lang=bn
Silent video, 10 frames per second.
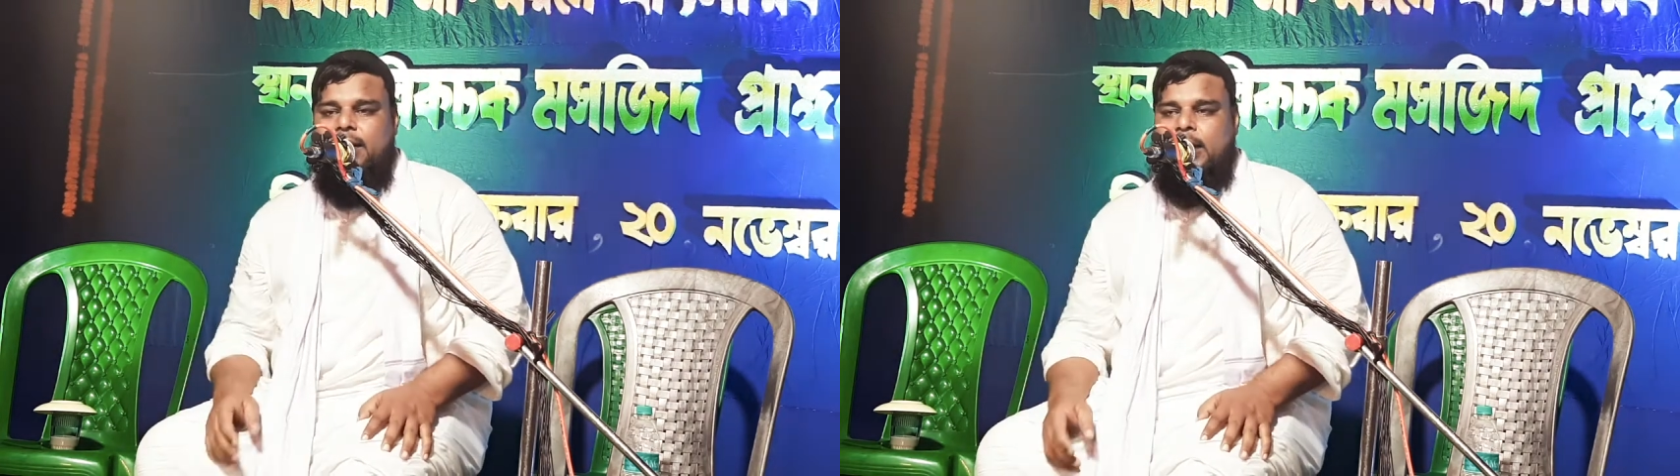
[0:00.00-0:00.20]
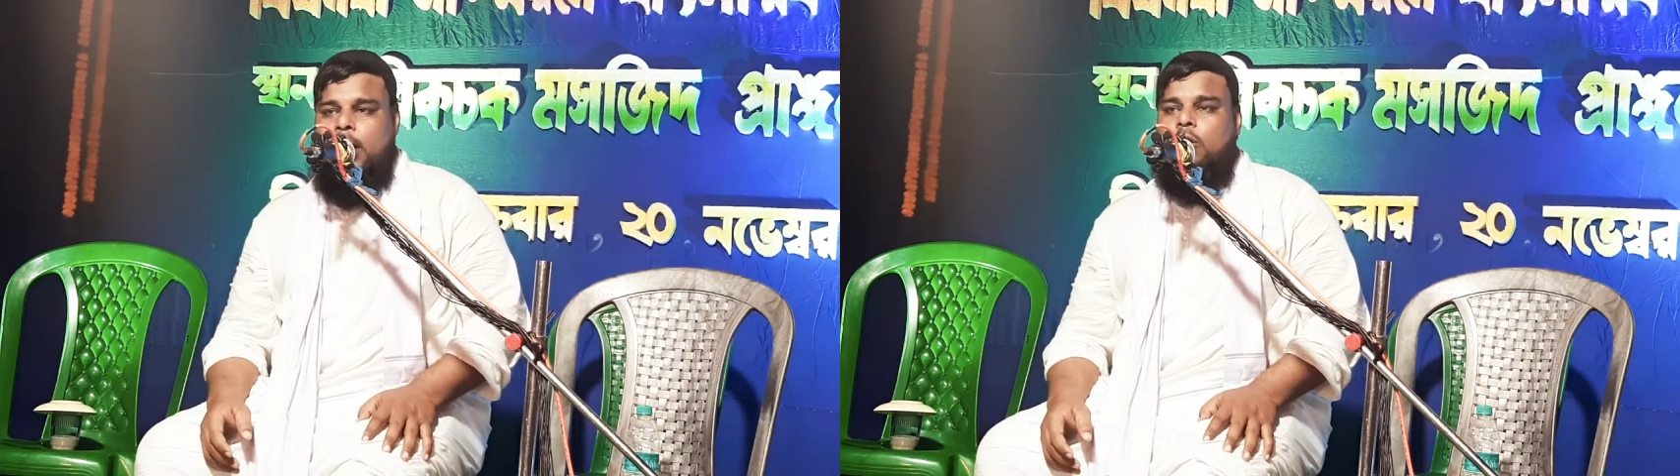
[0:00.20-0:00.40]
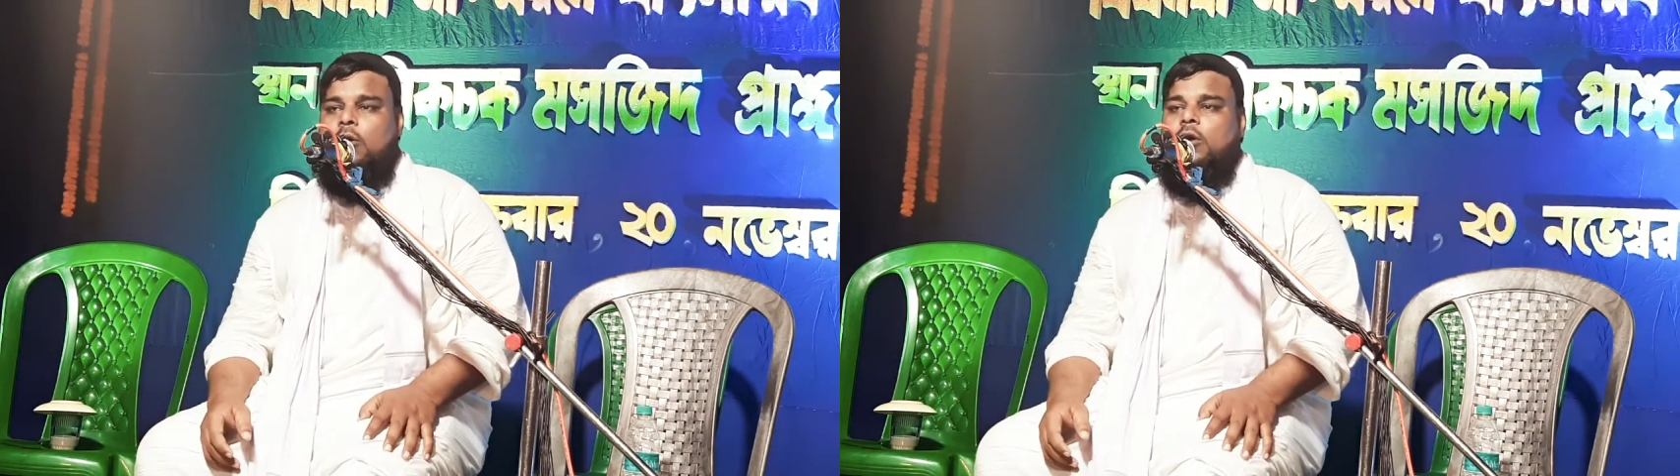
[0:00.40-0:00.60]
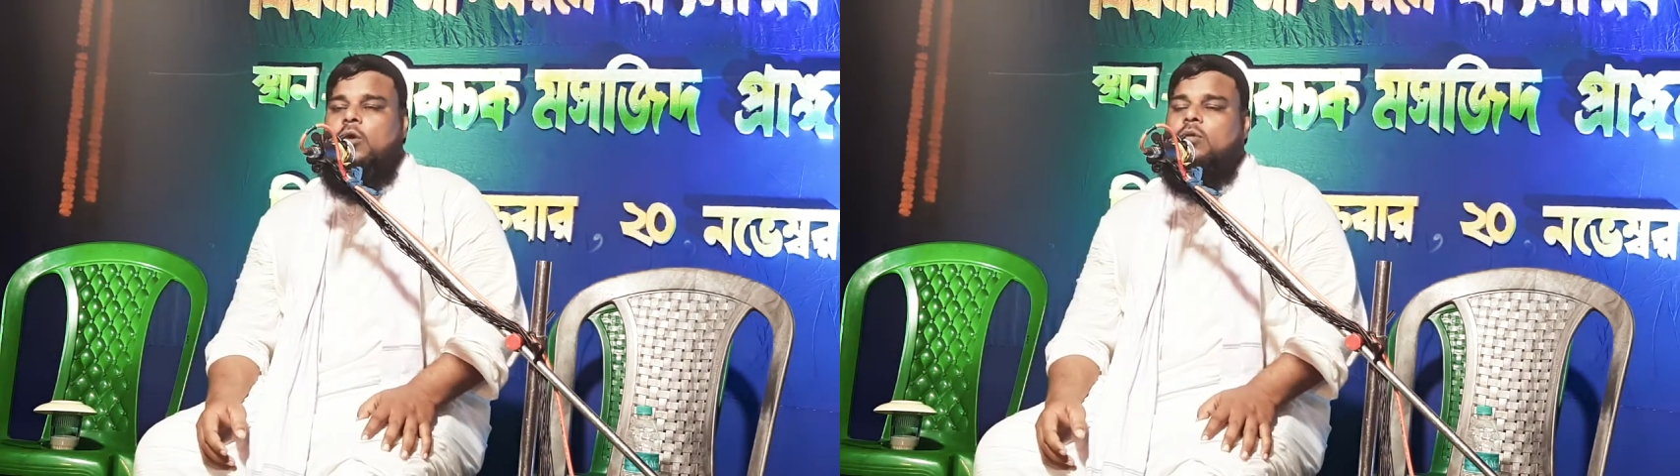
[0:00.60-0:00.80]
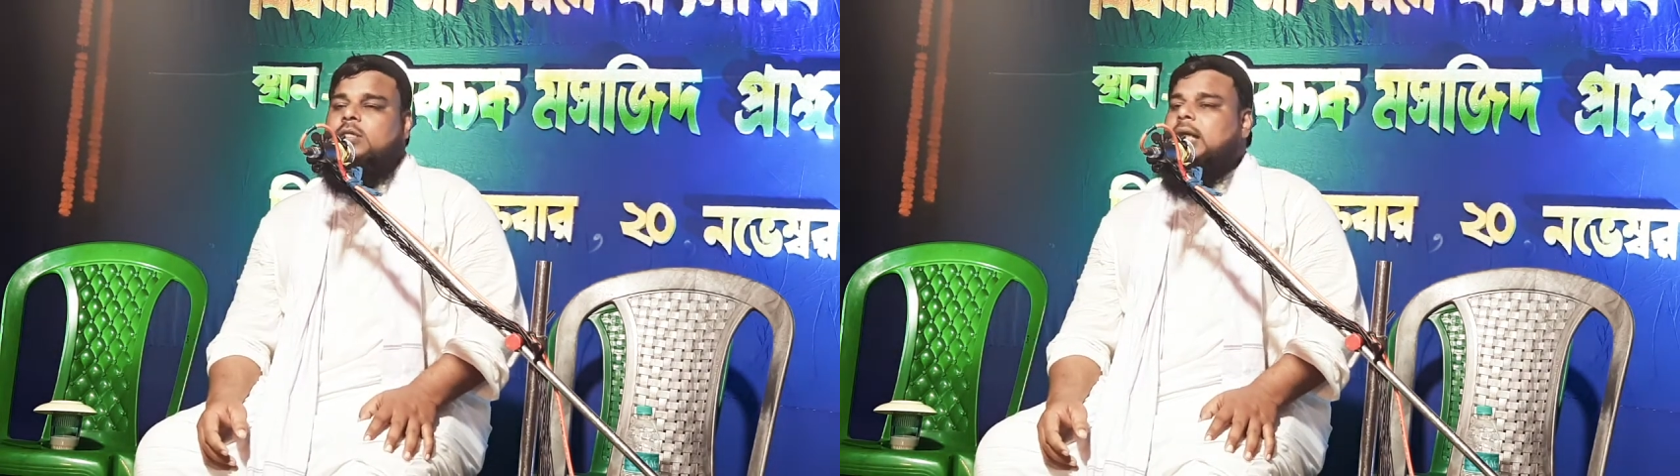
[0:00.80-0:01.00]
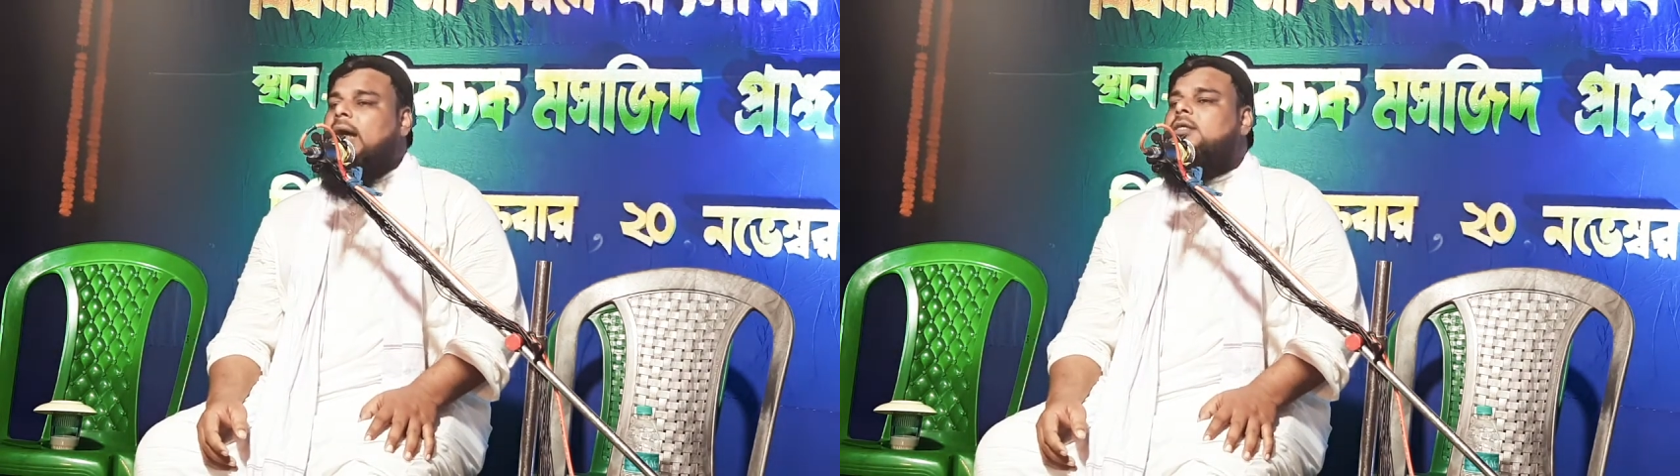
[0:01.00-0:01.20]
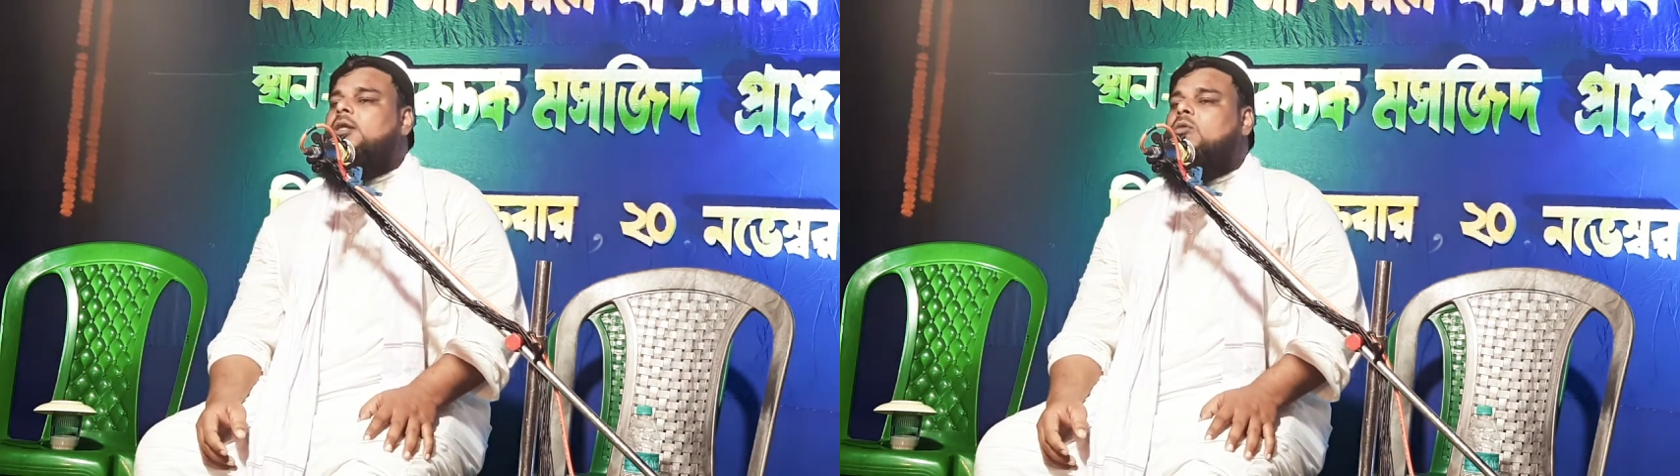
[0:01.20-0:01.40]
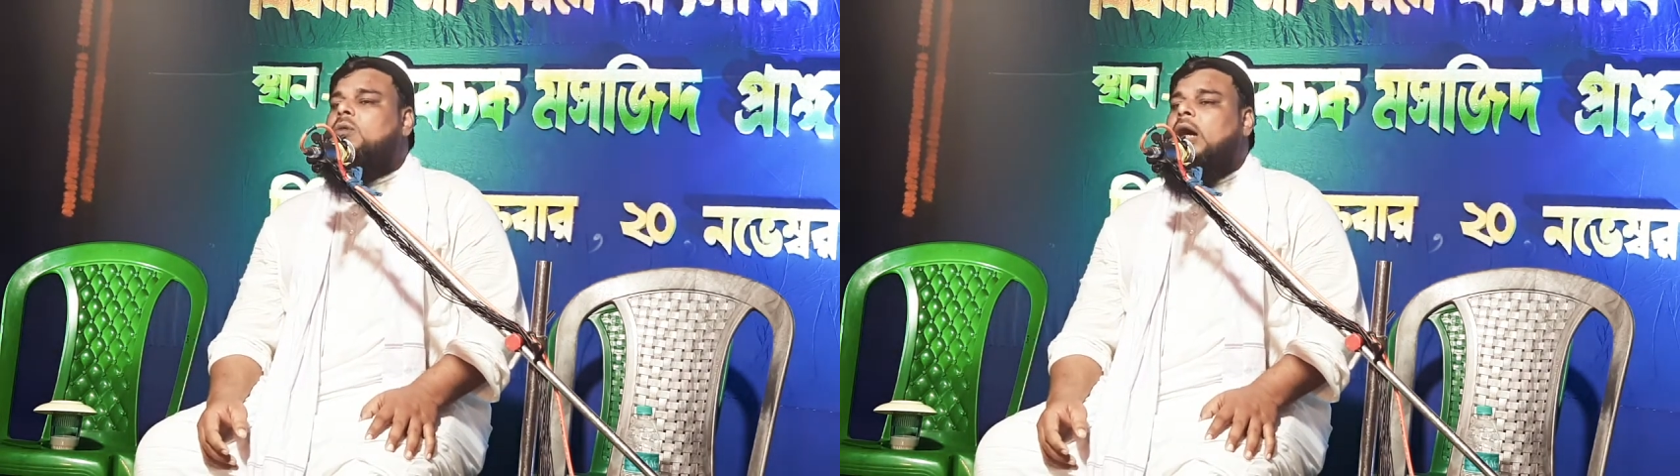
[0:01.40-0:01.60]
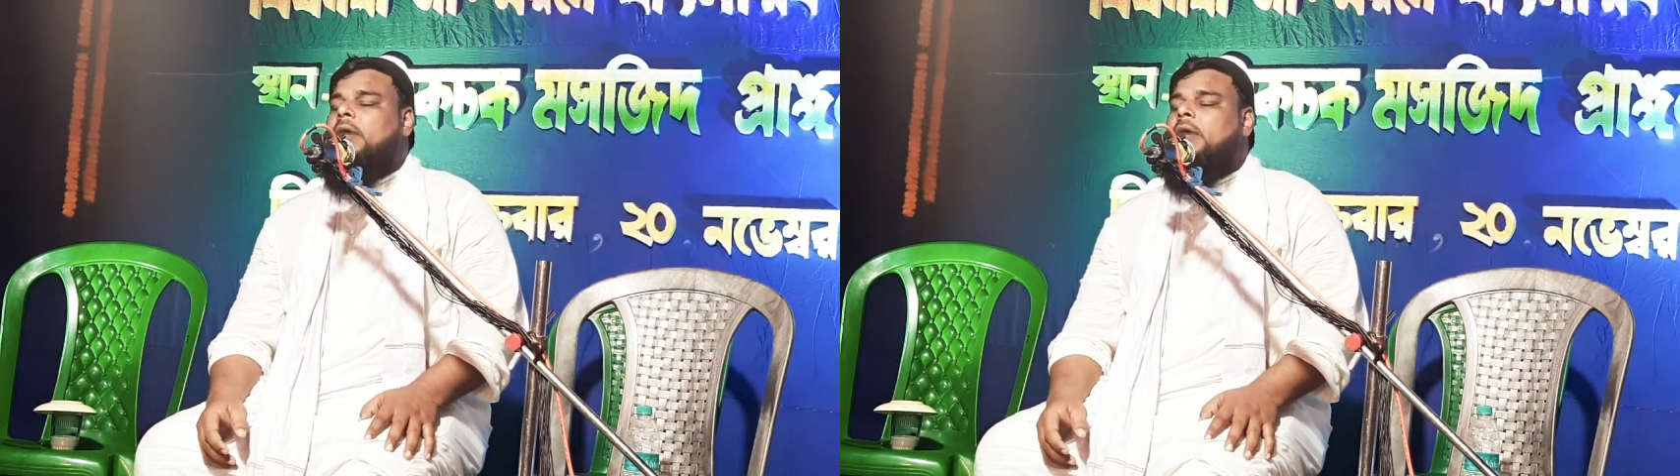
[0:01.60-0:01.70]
কেন হুসাইন যখন